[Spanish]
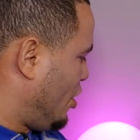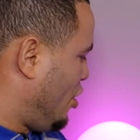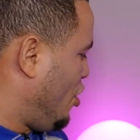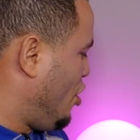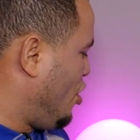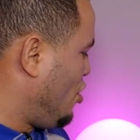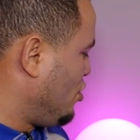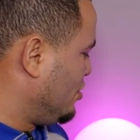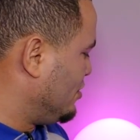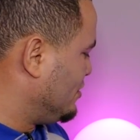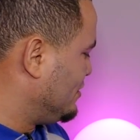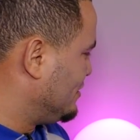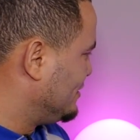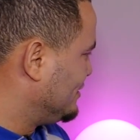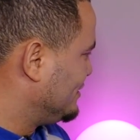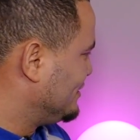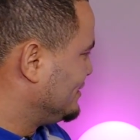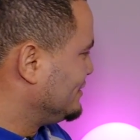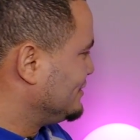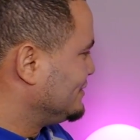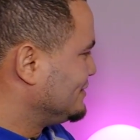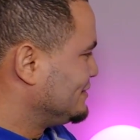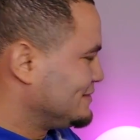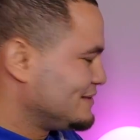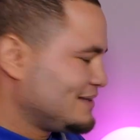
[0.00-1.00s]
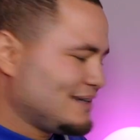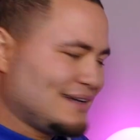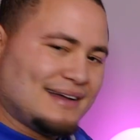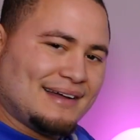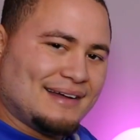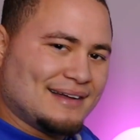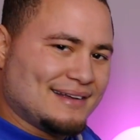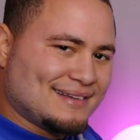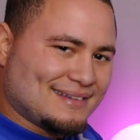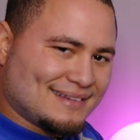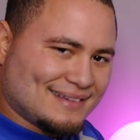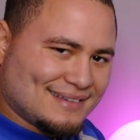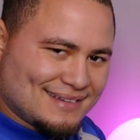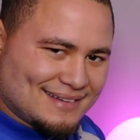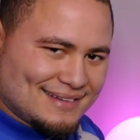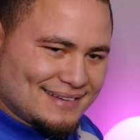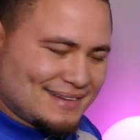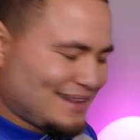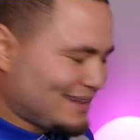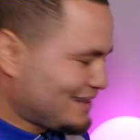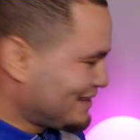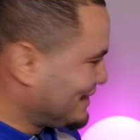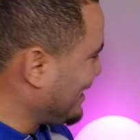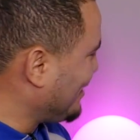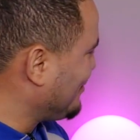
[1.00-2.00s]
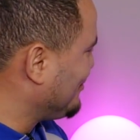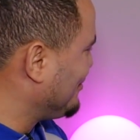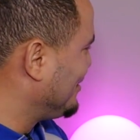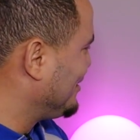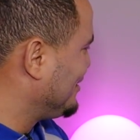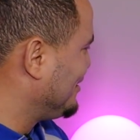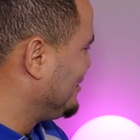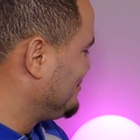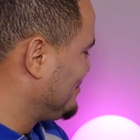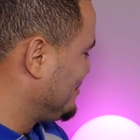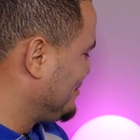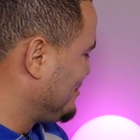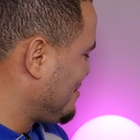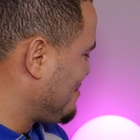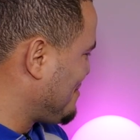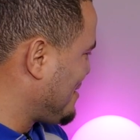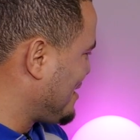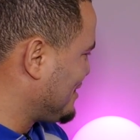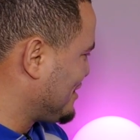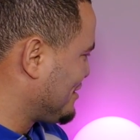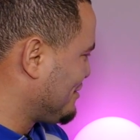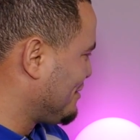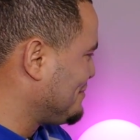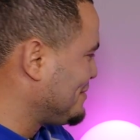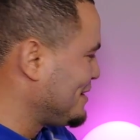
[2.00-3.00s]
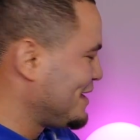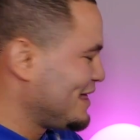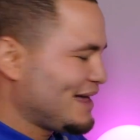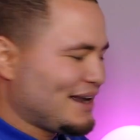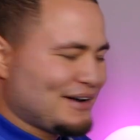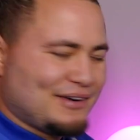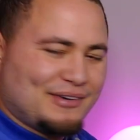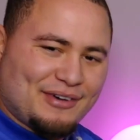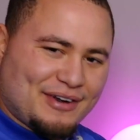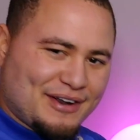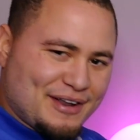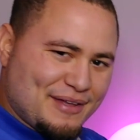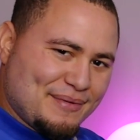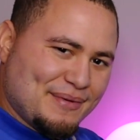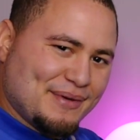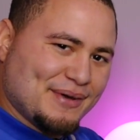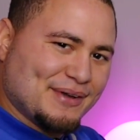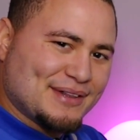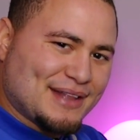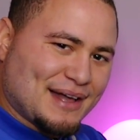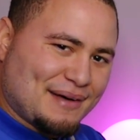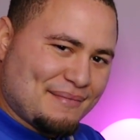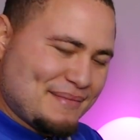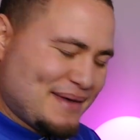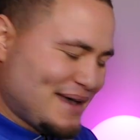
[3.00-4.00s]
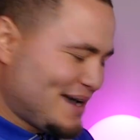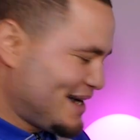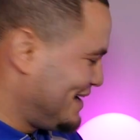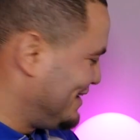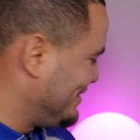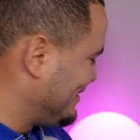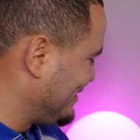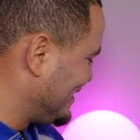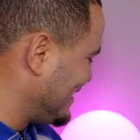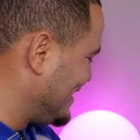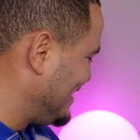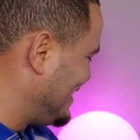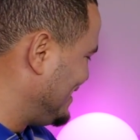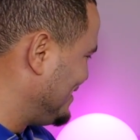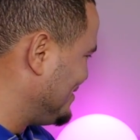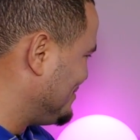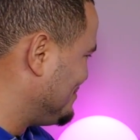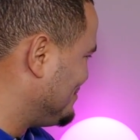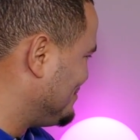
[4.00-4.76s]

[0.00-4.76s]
¡Oh! Este está bueno el movimiento. Vamos a dar un review también a lo que es el